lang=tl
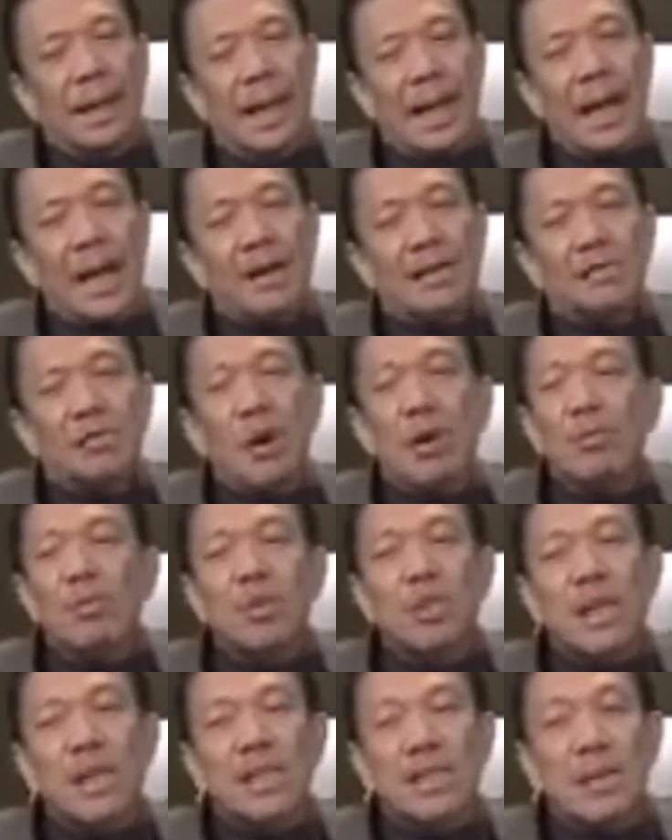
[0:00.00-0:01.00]
Kaya huwag
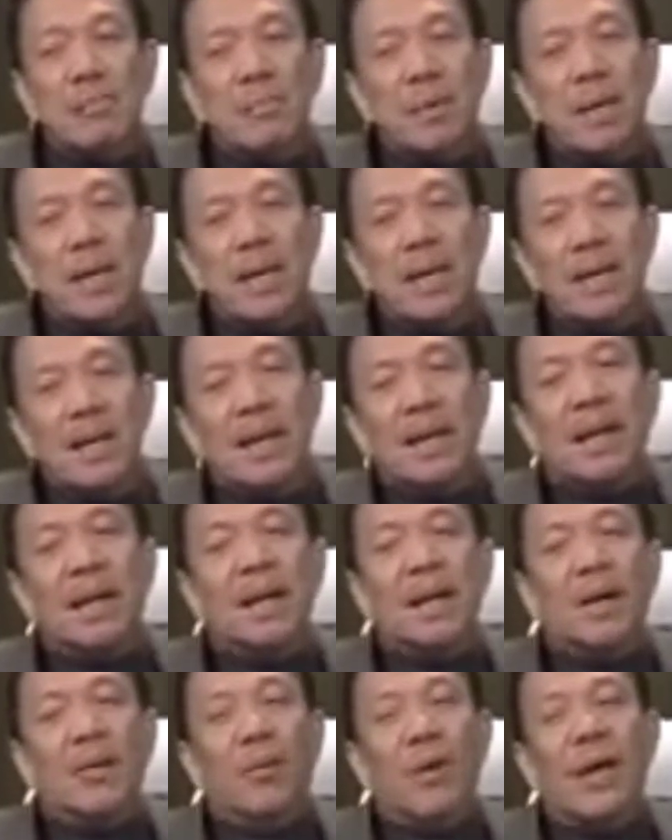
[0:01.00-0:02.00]
mong sasabihin,
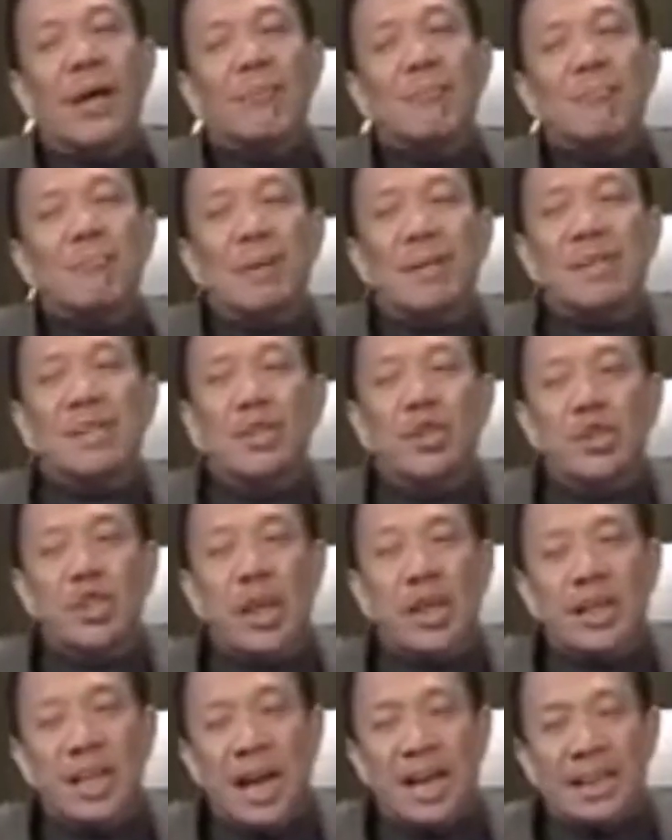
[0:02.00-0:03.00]
walang Pasko
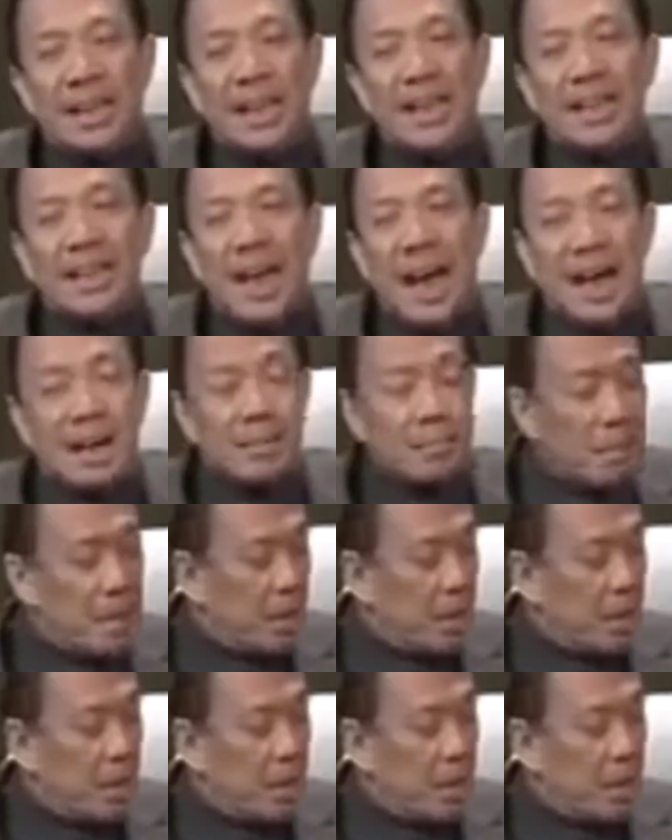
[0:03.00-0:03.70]
sa dating daan.